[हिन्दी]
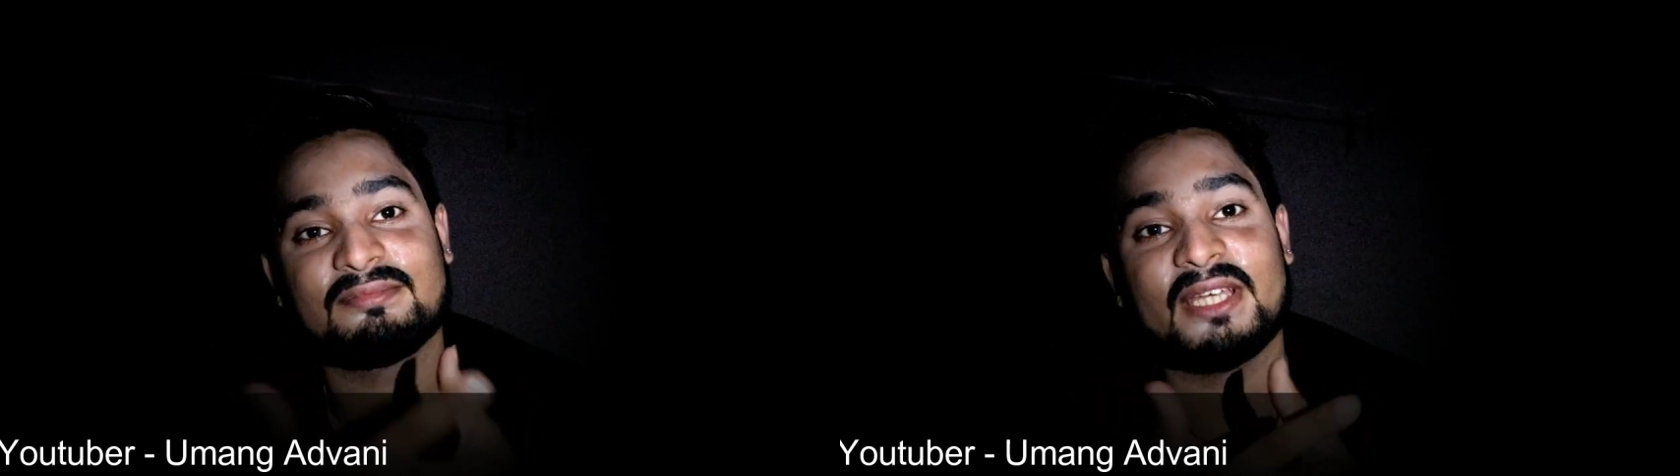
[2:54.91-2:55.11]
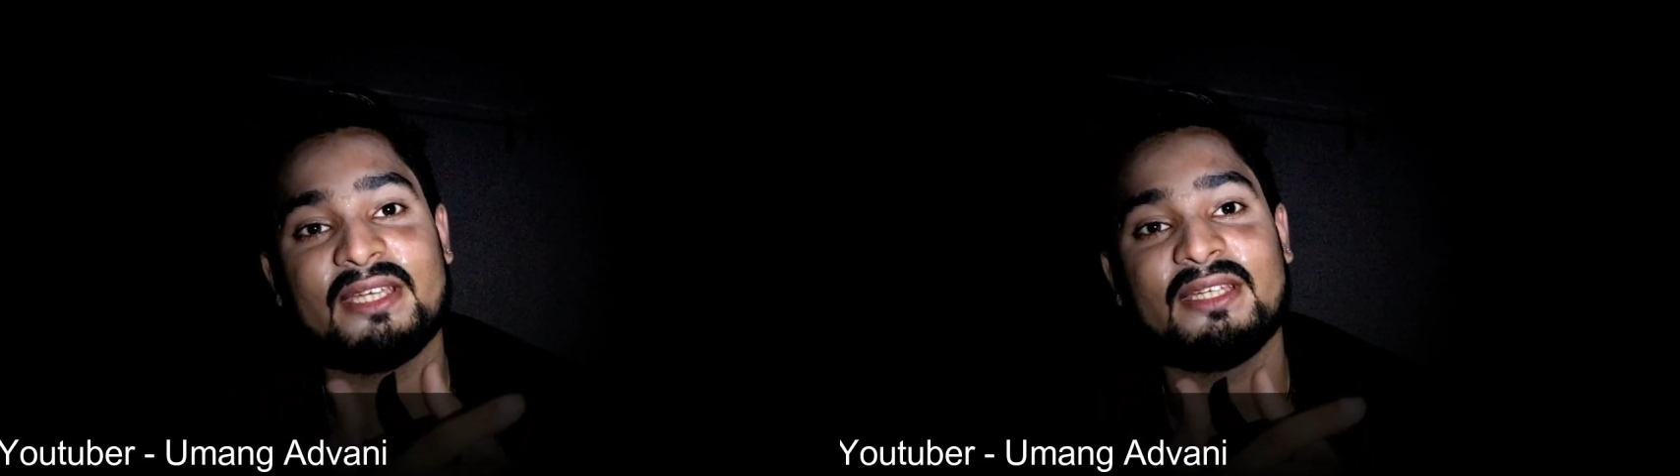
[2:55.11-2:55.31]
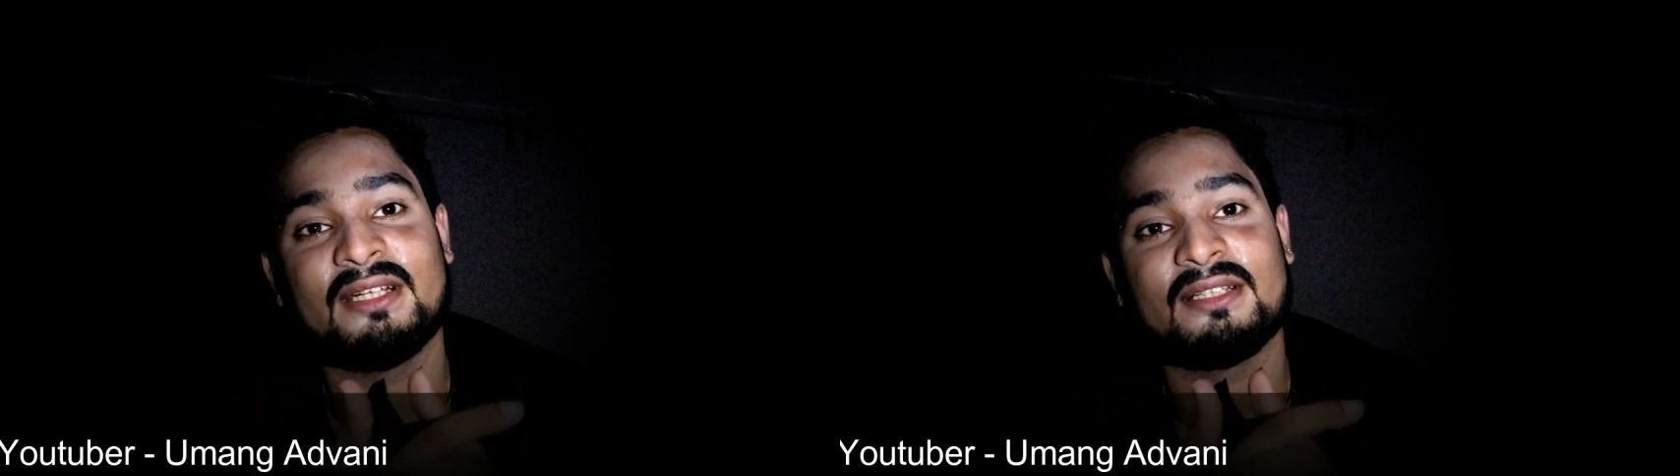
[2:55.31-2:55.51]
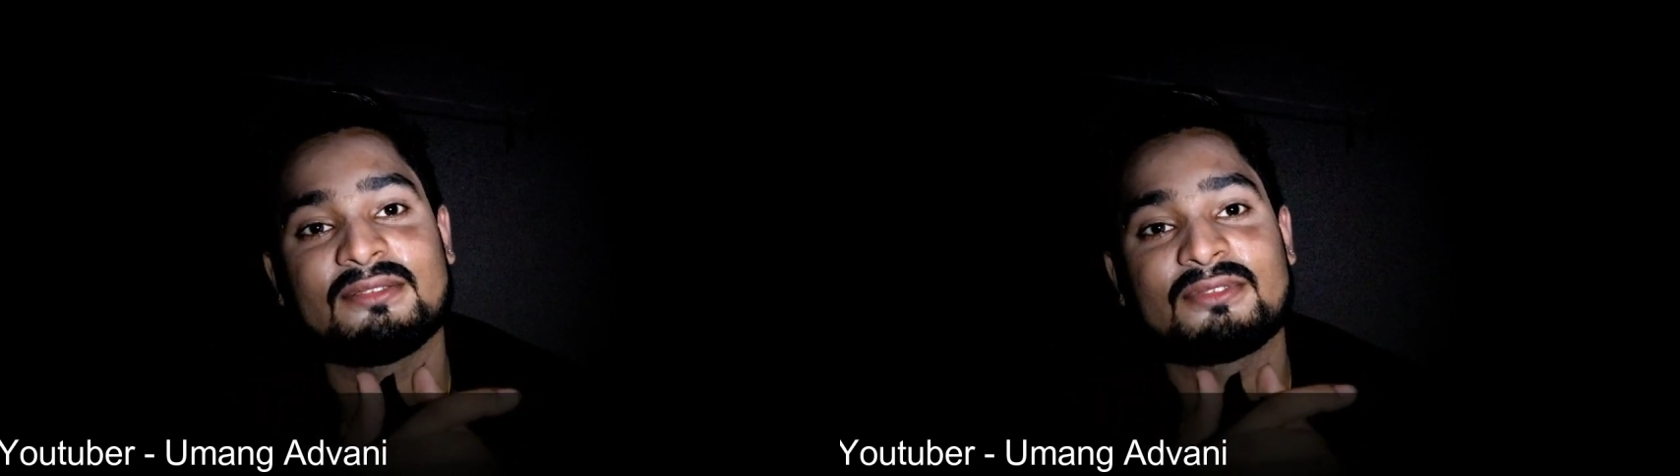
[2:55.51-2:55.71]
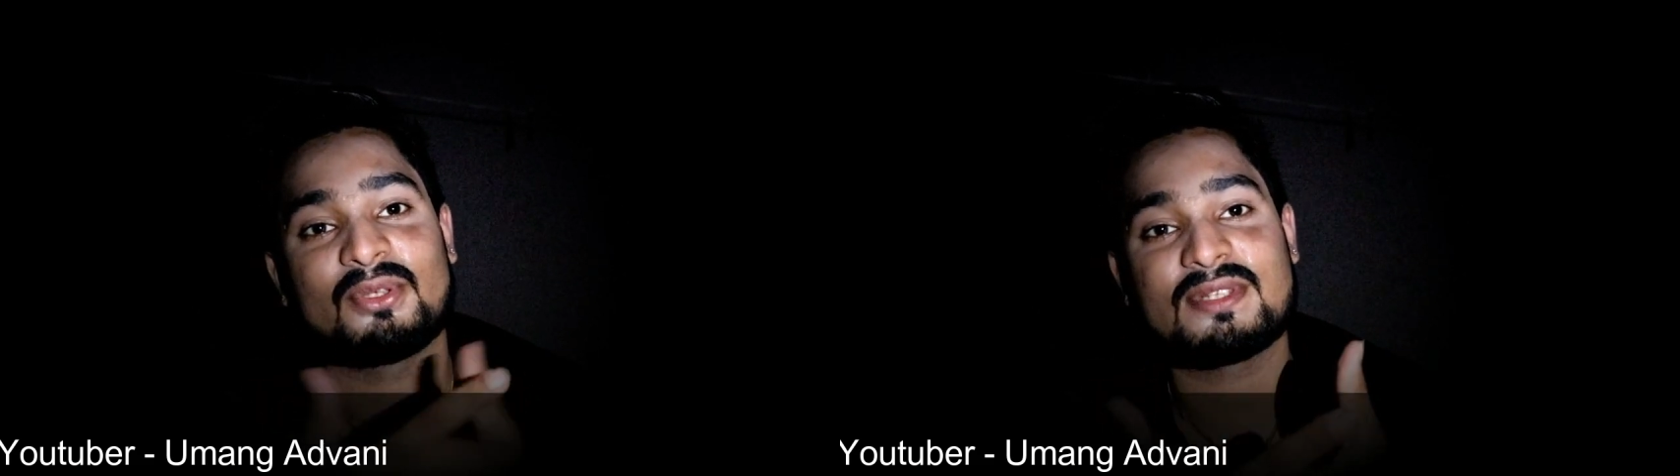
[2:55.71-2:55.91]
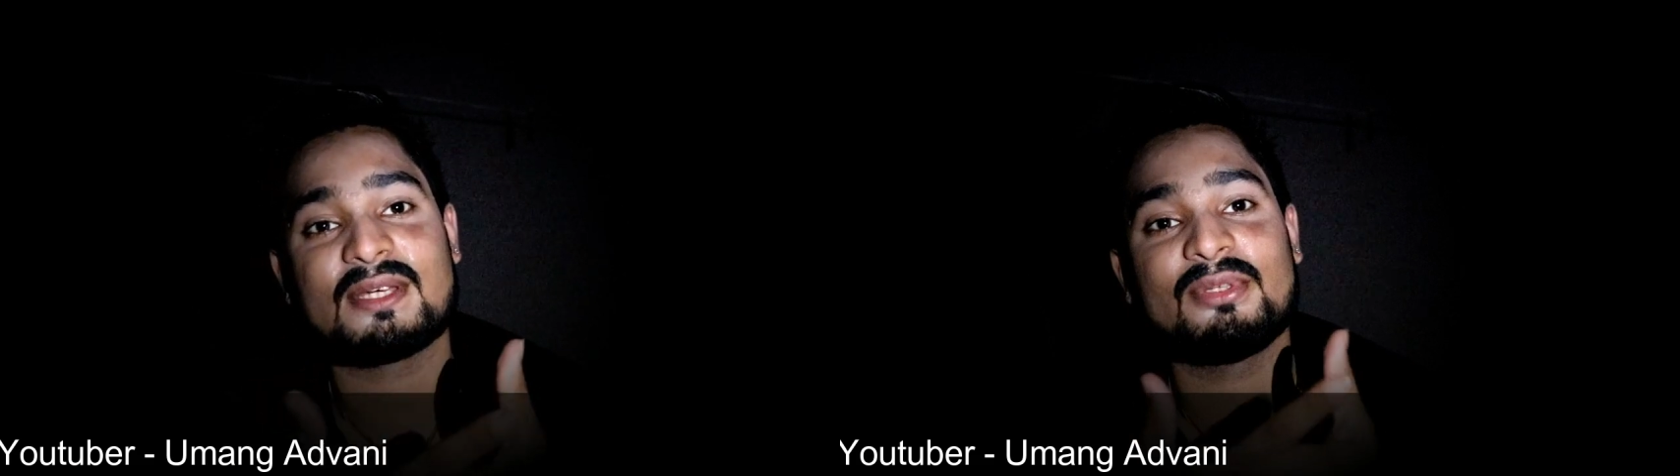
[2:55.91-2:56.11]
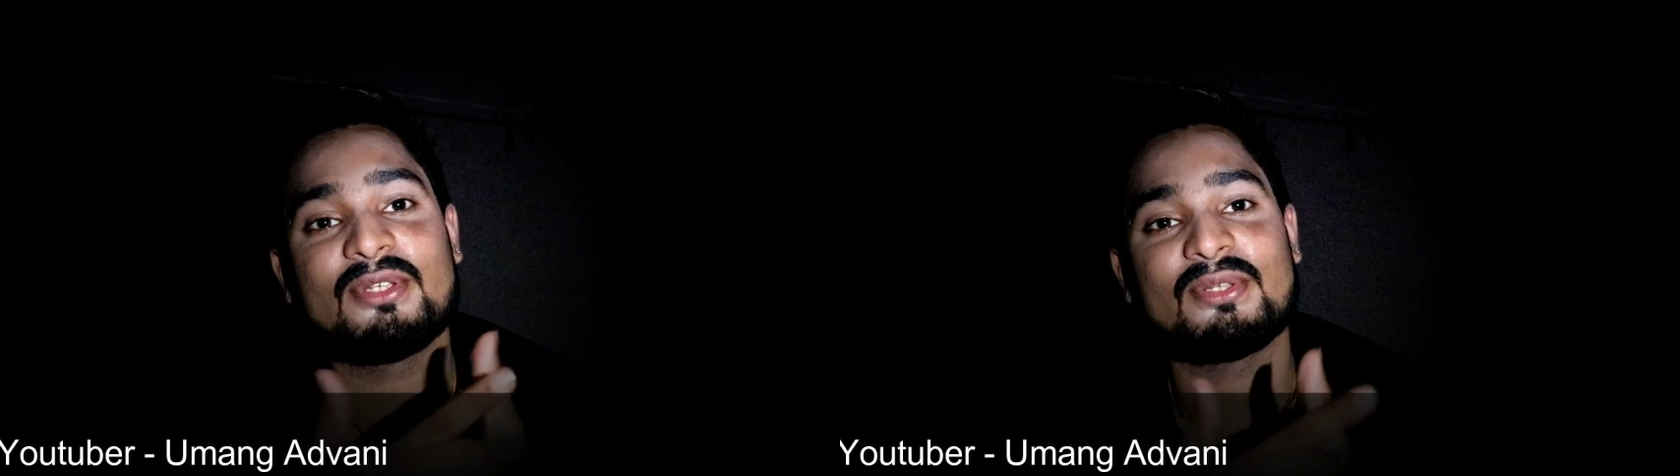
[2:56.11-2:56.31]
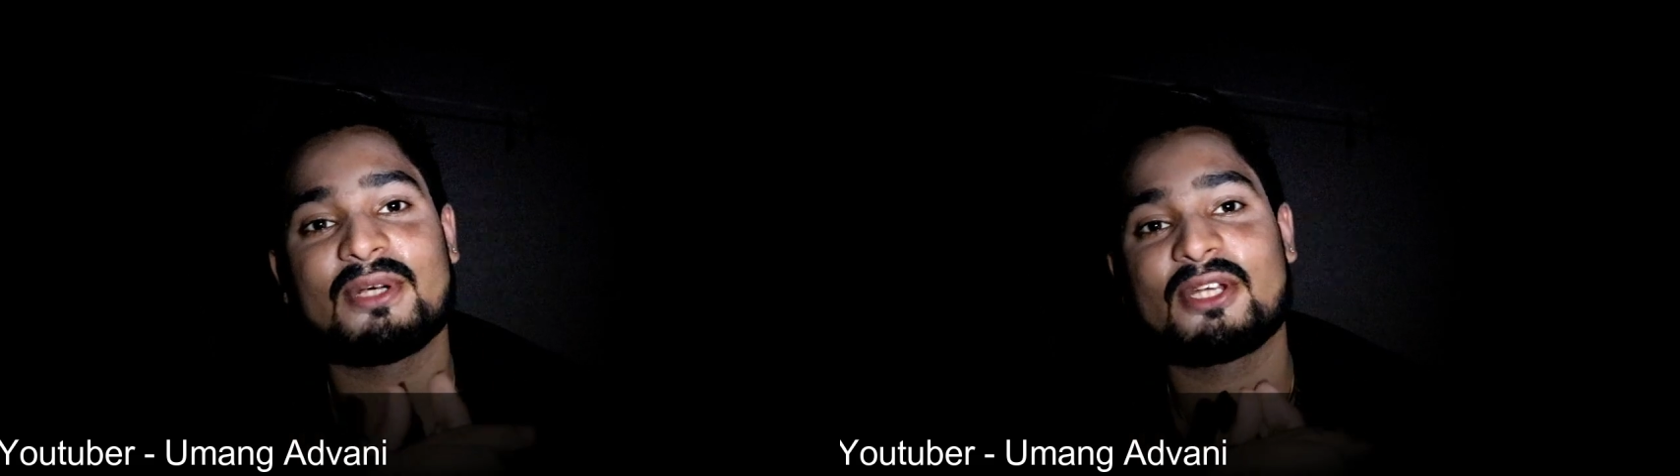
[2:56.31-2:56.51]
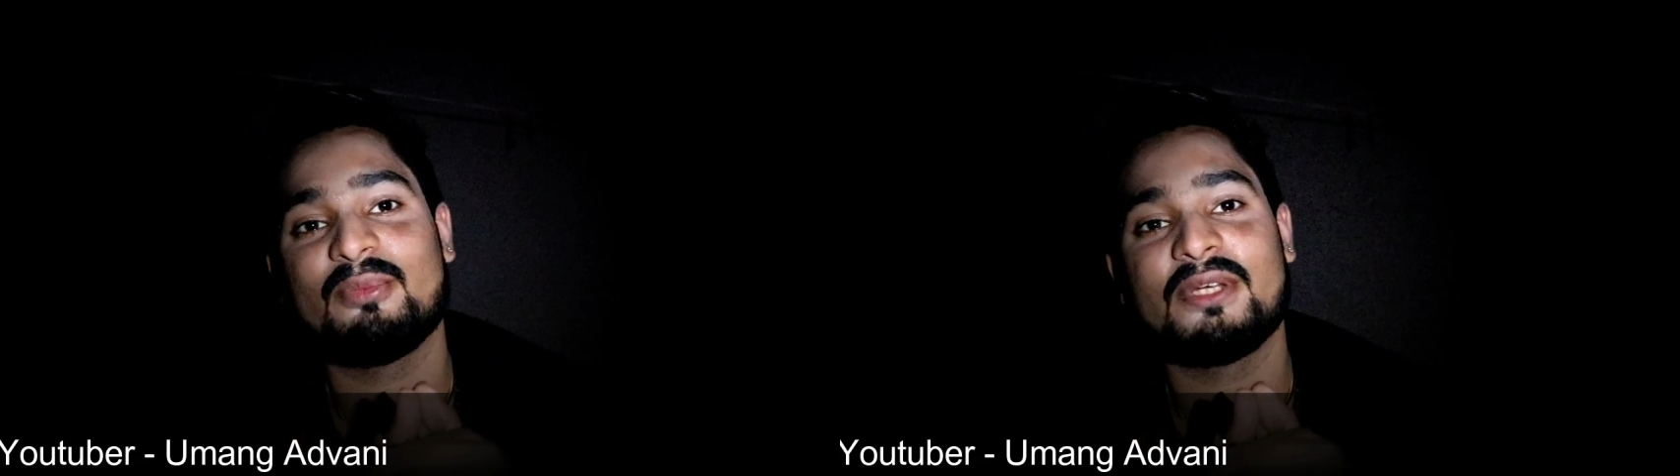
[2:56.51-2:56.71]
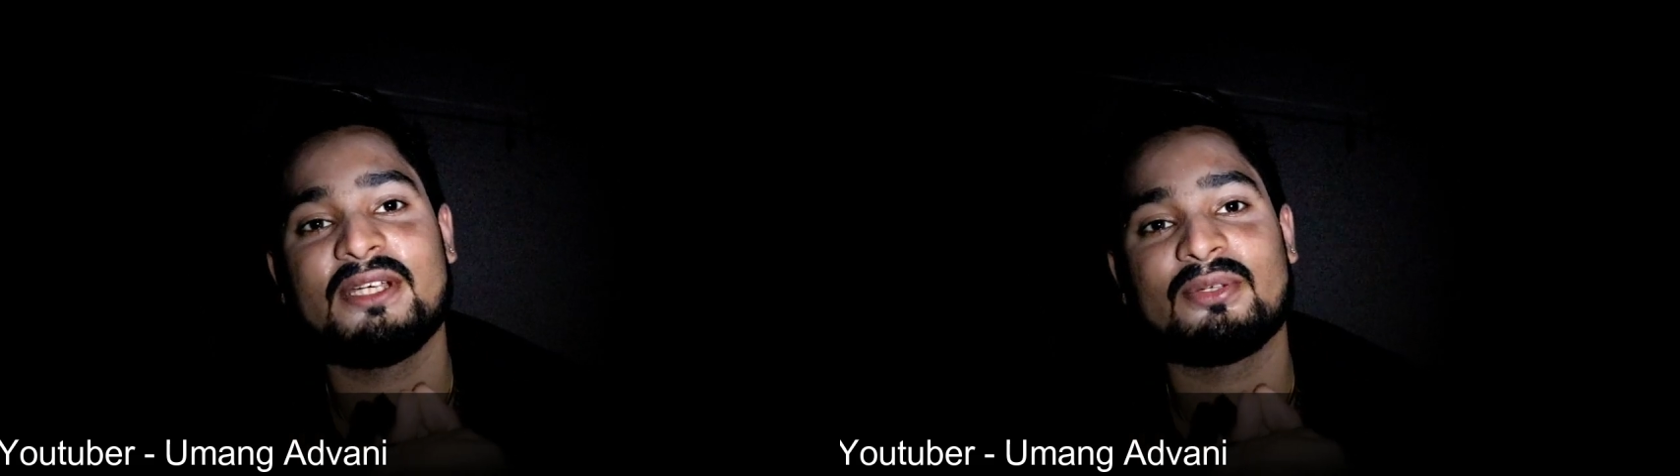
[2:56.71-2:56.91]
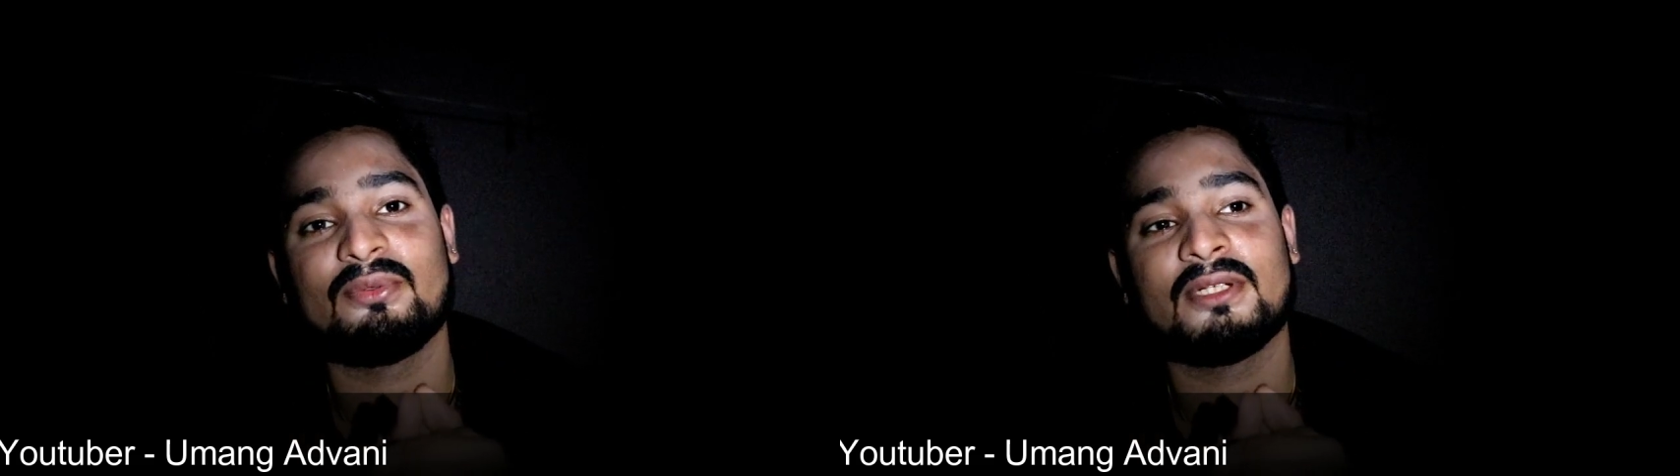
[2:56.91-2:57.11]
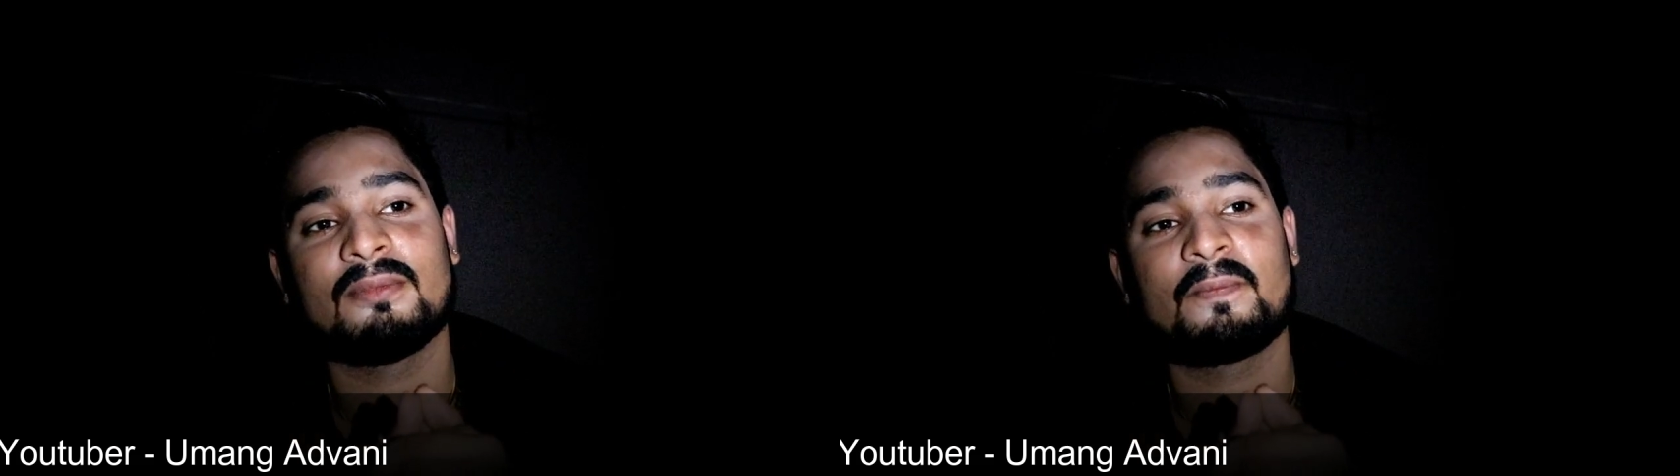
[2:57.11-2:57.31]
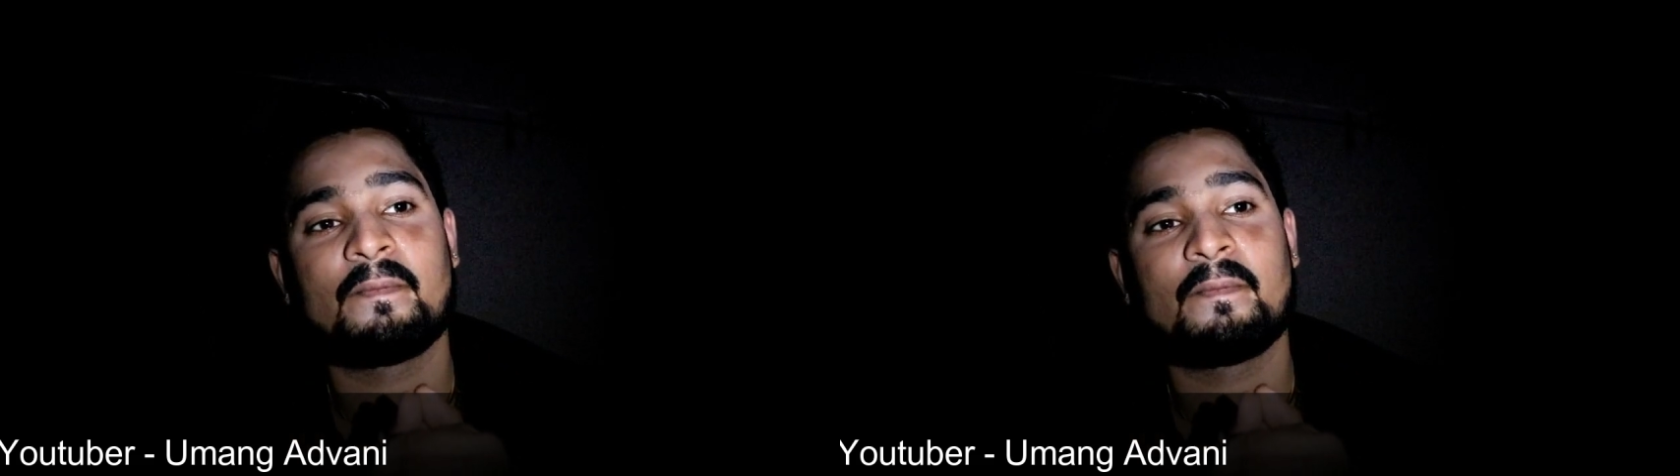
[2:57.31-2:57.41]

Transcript: नहीं ना गुस्सा भी तो तुम्हारे ऊपर ही करूँगा